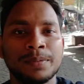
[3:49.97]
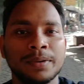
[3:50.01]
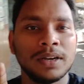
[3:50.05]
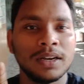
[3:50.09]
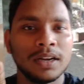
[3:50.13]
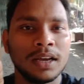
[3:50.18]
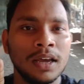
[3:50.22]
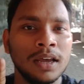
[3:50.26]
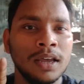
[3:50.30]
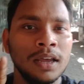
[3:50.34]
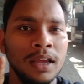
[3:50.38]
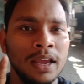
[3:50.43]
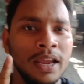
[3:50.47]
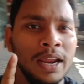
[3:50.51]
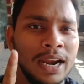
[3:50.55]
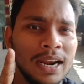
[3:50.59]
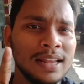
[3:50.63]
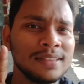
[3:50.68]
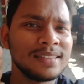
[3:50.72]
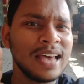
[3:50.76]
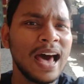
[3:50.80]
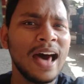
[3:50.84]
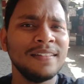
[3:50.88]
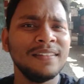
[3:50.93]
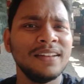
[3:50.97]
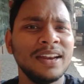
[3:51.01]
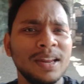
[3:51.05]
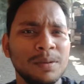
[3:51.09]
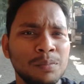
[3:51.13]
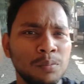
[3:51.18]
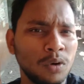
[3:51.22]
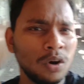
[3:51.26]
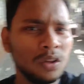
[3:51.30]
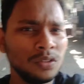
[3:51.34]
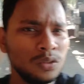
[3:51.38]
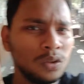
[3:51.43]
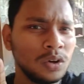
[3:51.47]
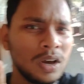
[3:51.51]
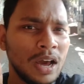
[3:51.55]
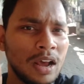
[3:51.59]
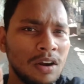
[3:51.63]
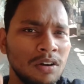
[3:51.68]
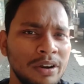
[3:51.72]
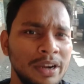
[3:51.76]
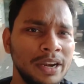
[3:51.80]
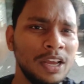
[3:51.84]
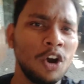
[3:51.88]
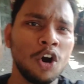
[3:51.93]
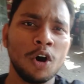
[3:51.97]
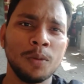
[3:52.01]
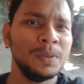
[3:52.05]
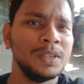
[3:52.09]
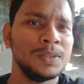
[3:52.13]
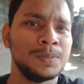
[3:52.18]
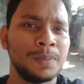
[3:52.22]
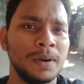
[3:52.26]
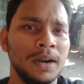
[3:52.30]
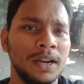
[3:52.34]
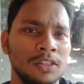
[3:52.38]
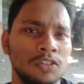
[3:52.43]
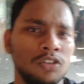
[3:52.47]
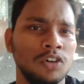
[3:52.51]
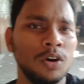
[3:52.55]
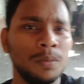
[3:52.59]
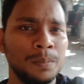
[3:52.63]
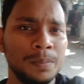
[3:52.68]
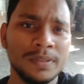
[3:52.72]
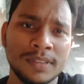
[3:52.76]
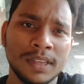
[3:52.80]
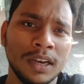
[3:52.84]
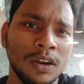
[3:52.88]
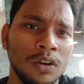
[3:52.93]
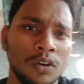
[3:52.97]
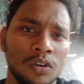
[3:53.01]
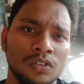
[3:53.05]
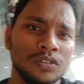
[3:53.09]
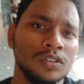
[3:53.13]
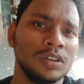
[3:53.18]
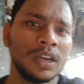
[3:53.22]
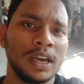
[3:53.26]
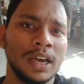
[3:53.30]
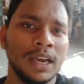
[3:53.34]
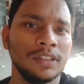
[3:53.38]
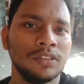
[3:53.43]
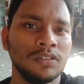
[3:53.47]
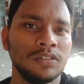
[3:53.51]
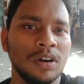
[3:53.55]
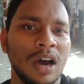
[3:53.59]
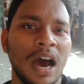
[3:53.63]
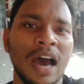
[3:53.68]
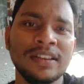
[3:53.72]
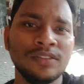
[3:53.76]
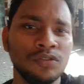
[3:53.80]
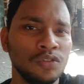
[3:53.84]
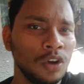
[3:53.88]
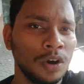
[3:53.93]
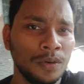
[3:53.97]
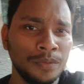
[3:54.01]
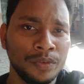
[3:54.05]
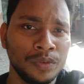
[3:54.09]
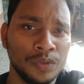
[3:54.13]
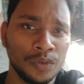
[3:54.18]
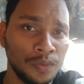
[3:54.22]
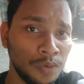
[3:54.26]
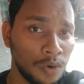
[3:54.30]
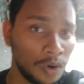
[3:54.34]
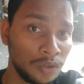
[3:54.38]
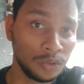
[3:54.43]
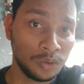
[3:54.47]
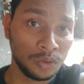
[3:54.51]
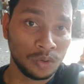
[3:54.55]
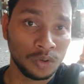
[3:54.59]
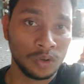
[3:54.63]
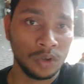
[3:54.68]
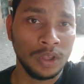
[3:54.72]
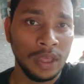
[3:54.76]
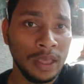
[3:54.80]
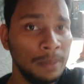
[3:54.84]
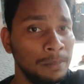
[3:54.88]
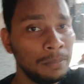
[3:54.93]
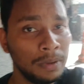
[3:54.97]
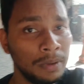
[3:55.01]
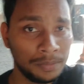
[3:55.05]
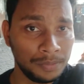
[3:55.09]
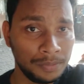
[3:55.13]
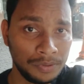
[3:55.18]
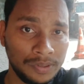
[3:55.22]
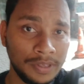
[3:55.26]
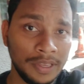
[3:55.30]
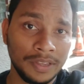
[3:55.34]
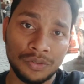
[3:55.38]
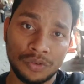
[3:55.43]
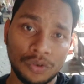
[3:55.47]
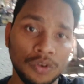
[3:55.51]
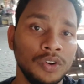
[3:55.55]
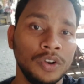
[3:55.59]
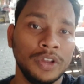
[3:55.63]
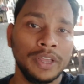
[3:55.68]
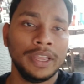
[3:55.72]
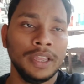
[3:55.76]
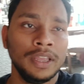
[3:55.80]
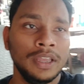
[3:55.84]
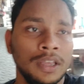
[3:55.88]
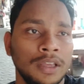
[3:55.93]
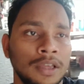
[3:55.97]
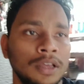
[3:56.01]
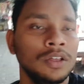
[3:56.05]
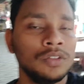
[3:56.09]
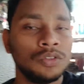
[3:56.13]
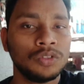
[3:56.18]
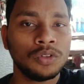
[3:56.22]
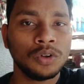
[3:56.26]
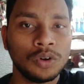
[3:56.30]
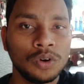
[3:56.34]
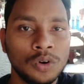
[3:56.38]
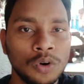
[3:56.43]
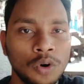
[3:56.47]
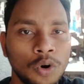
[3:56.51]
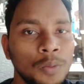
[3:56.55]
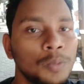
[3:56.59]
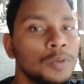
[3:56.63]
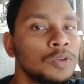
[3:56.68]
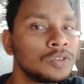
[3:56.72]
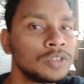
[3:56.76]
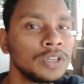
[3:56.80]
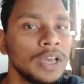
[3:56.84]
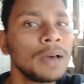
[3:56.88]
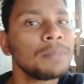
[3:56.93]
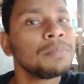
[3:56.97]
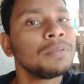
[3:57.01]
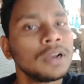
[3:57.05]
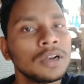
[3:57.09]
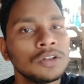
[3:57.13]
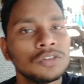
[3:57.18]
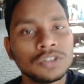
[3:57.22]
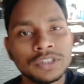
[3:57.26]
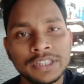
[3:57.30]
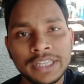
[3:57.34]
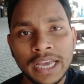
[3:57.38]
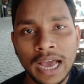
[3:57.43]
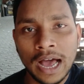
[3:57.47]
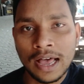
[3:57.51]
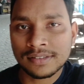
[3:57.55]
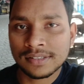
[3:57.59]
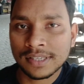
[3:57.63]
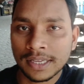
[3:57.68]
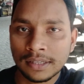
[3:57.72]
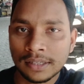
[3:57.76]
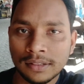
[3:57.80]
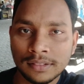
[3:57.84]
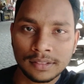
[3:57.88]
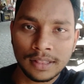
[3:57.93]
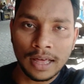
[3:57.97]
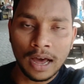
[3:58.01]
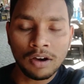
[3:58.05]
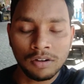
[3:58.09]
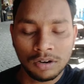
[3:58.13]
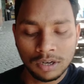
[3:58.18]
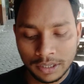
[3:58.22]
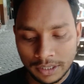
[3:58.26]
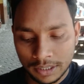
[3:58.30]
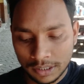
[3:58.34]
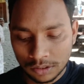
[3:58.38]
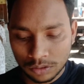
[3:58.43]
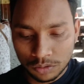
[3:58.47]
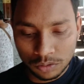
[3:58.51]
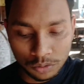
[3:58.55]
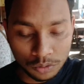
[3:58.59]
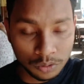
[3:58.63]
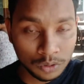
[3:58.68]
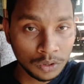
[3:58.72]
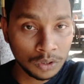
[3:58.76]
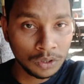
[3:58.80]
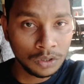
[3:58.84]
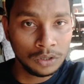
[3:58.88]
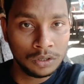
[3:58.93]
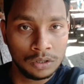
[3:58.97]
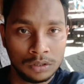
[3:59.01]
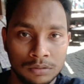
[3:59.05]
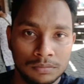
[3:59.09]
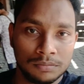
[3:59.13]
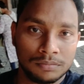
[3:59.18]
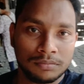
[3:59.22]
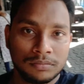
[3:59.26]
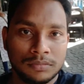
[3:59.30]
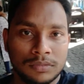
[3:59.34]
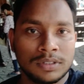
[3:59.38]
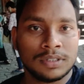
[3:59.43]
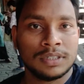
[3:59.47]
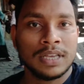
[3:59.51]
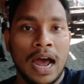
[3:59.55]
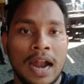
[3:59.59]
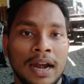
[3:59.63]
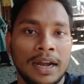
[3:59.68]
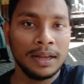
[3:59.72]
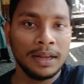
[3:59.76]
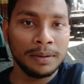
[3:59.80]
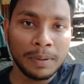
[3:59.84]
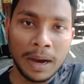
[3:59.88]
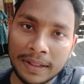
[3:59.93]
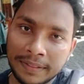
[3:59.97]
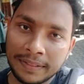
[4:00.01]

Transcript: আসবেন এটা সানডে বন্ধ কারণ এটা অফিস পাড়া তো অফিসের লোকজন খায় তো আজ তো অফিস বন্ধ মেবি সেই জন্যে তো অবশ্যই আপনারা যদি আসেন তাহলে কিন্তু সানডে